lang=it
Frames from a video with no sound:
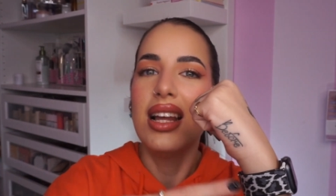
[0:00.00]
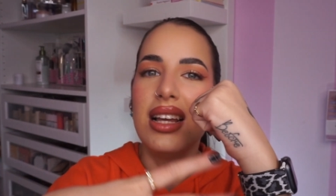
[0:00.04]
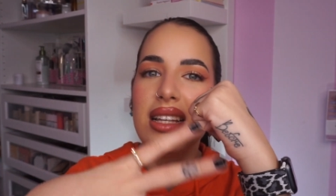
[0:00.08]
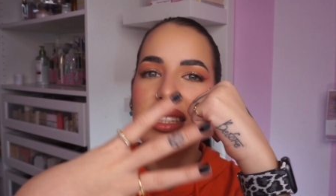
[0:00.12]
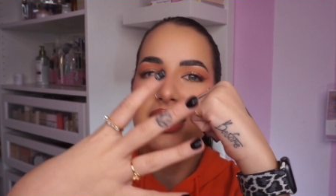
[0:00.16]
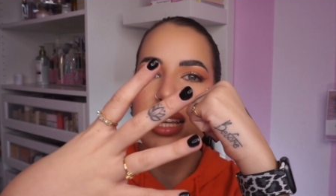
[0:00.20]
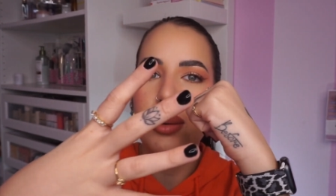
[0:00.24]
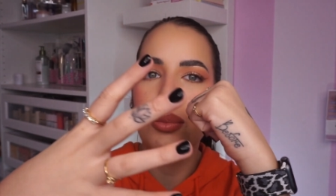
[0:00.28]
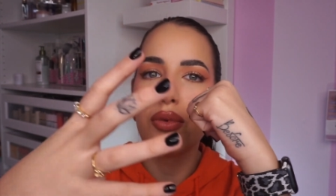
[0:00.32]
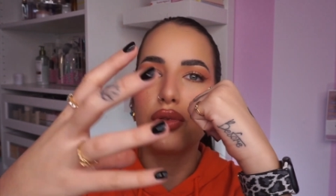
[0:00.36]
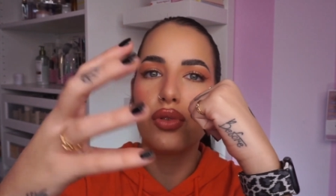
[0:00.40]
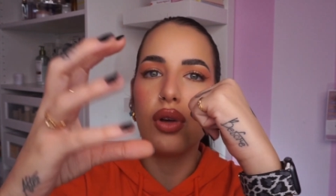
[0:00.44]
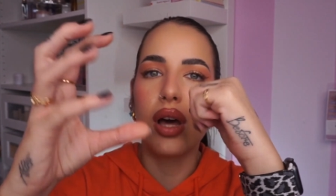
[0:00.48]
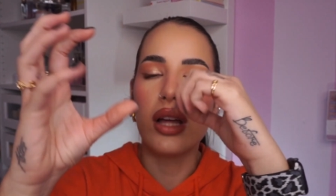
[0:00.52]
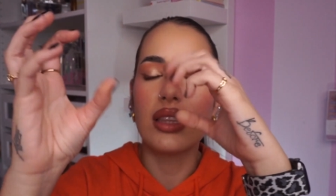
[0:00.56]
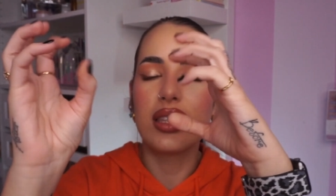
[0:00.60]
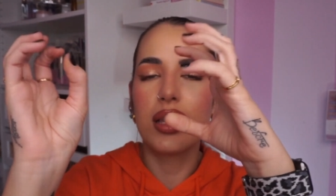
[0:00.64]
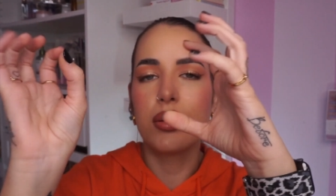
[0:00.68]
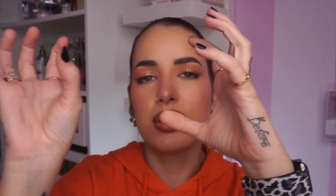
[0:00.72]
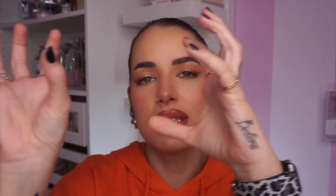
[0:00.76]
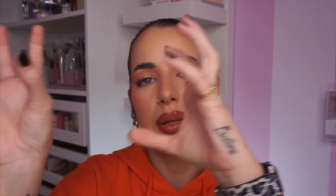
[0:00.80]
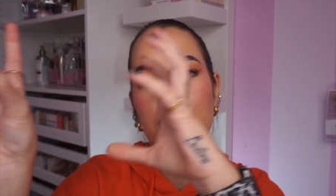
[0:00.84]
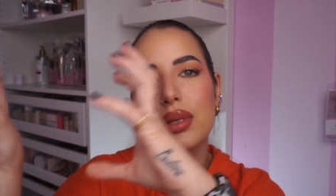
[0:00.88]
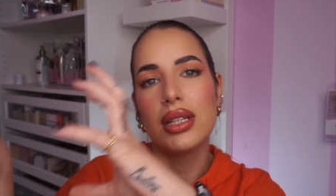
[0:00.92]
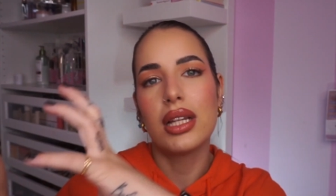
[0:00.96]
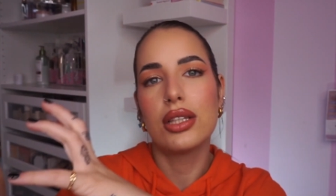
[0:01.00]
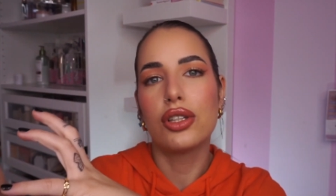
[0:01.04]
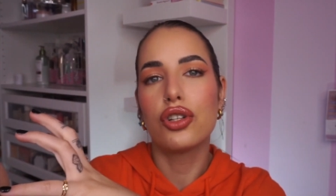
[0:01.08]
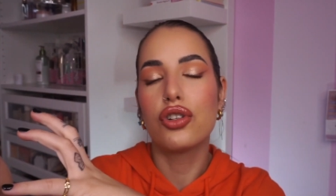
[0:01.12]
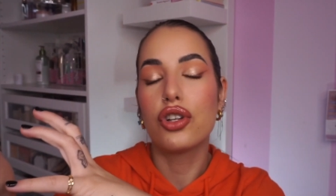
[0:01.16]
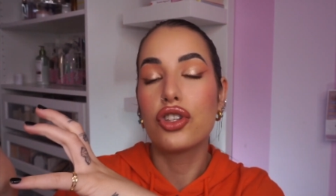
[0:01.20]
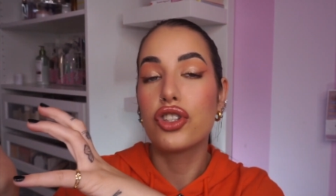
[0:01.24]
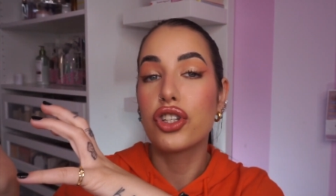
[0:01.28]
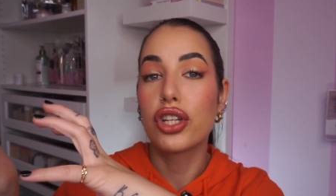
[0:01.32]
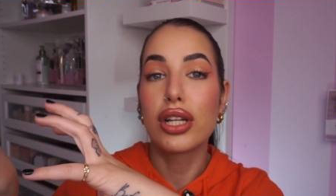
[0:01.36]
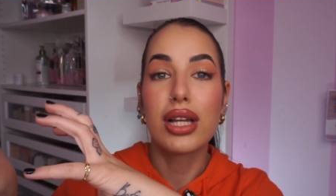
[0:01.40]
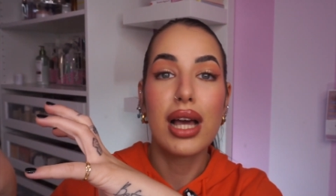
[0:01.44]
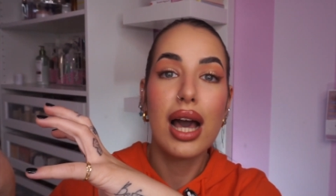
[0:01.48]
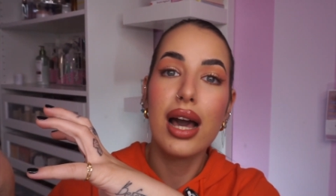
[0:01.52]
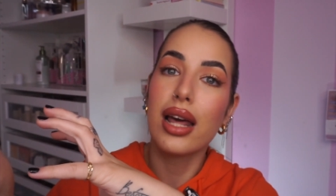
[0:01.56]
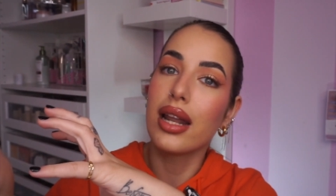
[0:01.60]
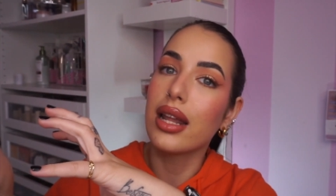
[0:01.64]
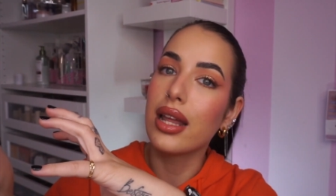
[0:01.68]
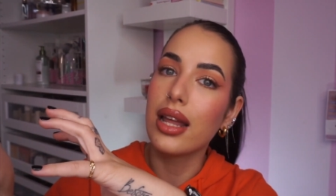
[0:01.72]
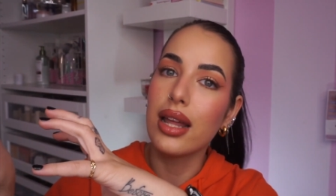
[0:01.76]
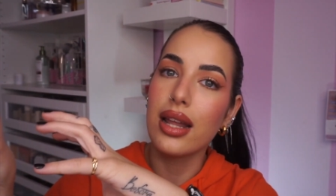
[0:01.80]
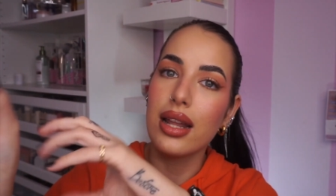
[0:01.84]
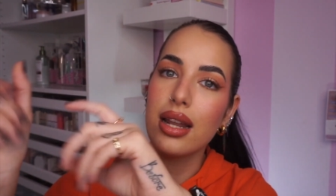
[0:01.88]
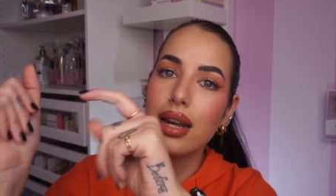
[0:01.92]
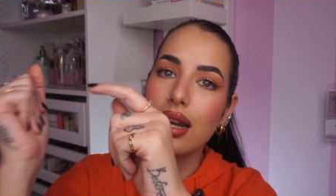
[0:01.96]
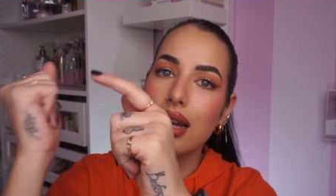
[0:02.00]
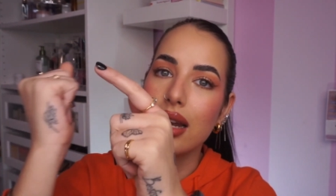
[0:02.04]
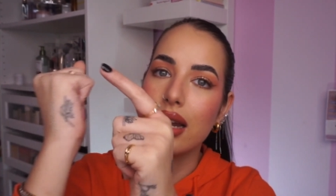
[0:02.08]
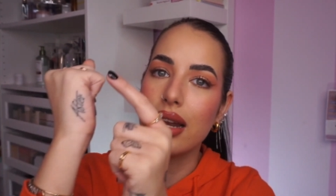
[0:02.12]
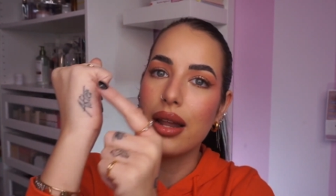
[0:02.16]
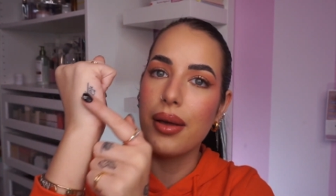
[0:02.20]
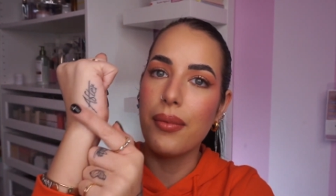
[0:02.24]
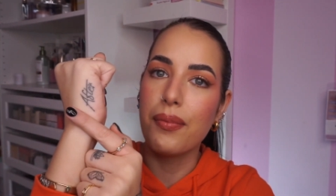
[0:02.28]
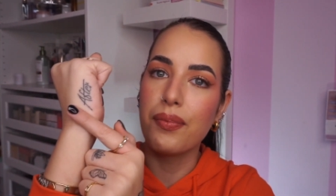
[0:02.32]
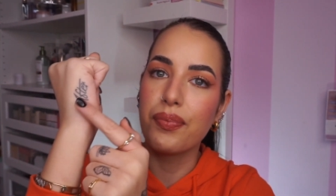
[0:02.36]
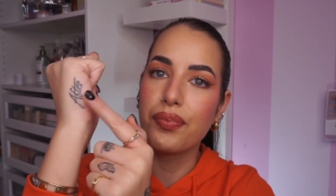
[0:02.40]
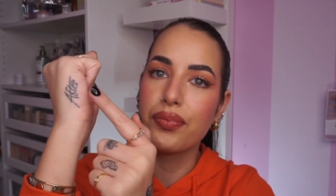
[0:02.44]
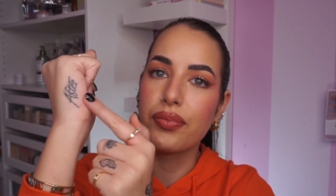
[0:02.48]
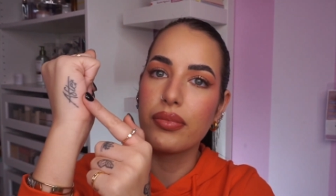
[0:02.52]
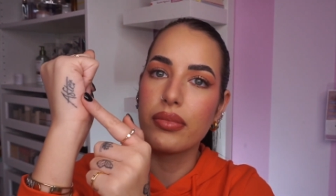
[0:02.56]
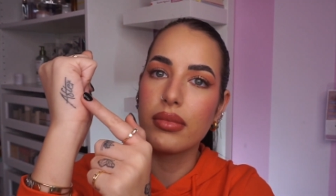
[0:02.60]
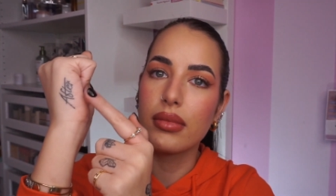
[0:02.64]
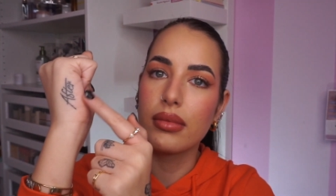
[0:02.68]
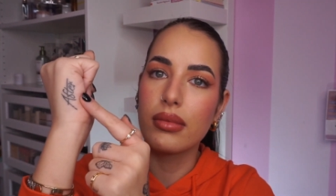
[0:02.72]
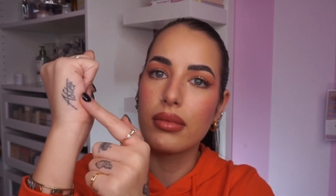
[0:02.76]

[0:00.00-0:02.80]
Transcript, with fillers: siamo, andiamo, siamo andati noi a cercare il, mm,